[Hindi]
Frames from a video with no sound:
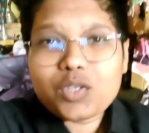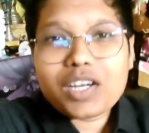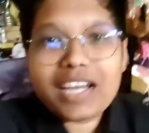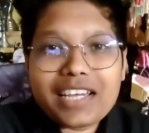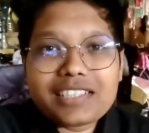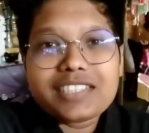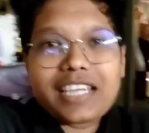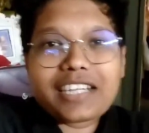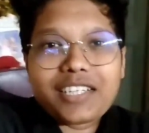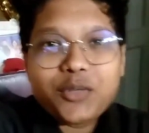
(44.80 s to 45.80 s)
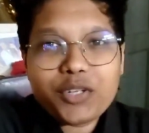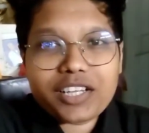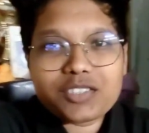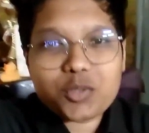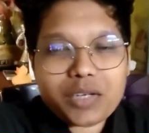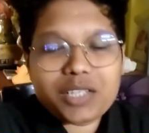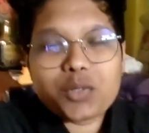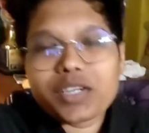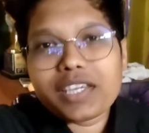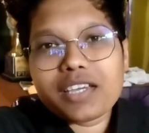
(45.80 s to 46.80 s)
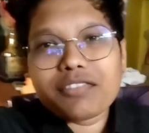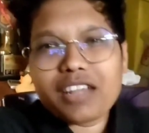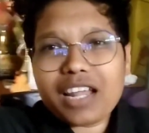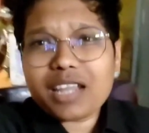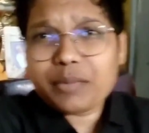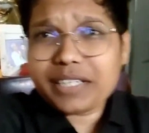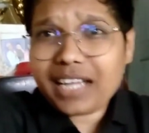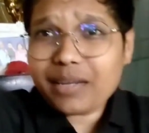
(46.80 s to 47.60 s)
तो गाइस एक न्यू डे की शुरुआत हो गई है फिलहाल अभी